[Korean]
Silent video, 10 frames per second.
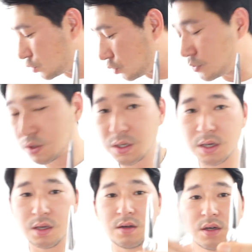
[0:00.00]
좀
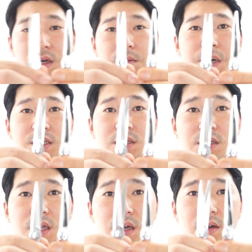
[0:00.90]
전에 이렇게
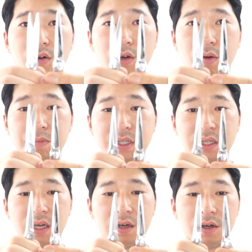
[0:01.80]
봤을 때 거의
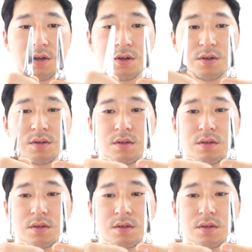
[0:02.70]
엇비슷해요.